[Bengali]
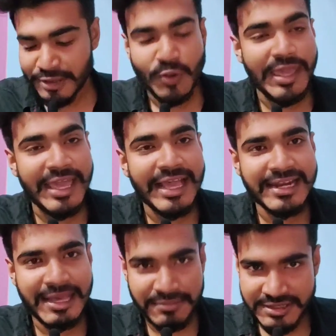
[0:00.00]
তো
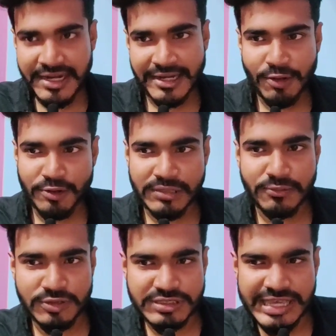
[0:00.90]
এখানে আপনাদের একটা কথা
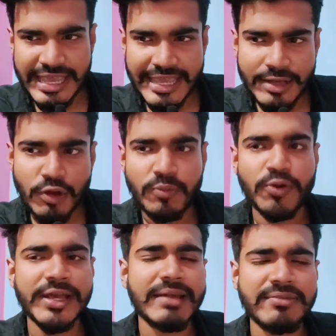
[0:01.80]
বলছি এই
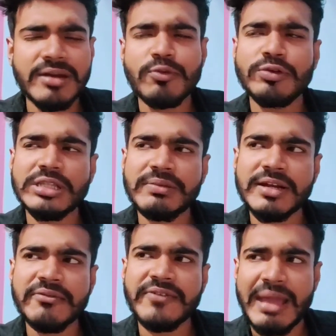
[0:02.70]
গল্পটাকে আপনারা বলতে
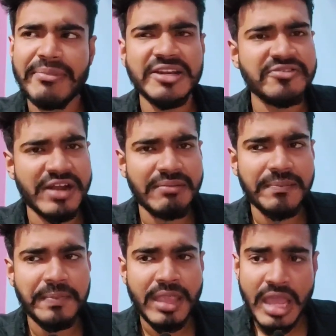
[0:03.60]
পারেন ফ্যামিলি ড্রামা
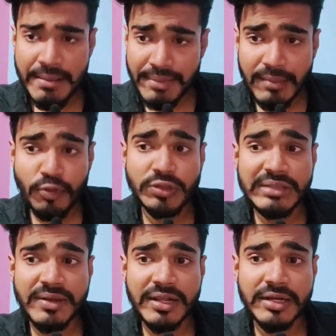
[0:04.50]
বা
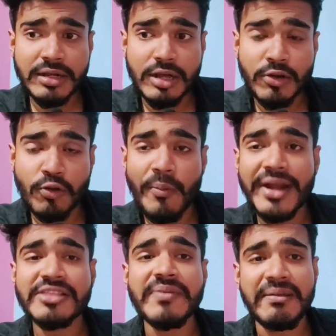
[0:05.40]
বলতে পারেন
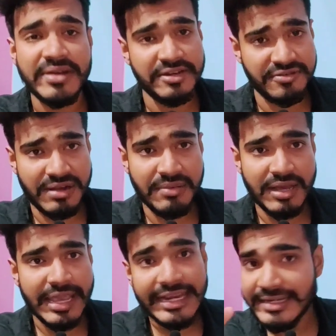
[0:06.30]
রোম্যান্স ফ্যামিলি ড্রামা
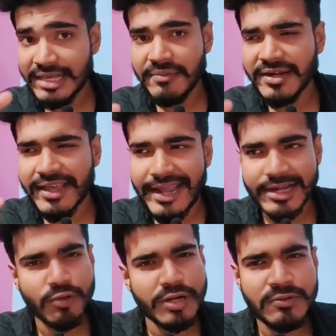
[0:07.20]
এই টাইপের একটা
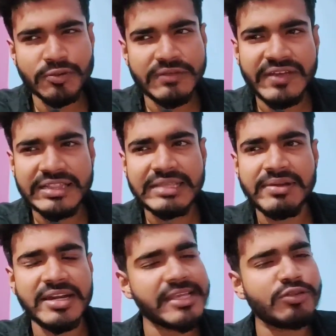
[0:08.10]
ক্যাটাগরির মধ্যে ফেলতে
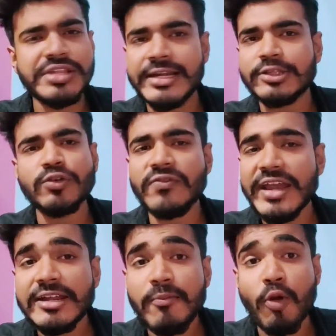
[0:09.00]
পারেন কিন্তু সেটা তো
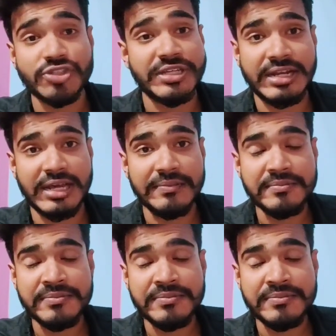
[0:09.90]
ফিট বসে না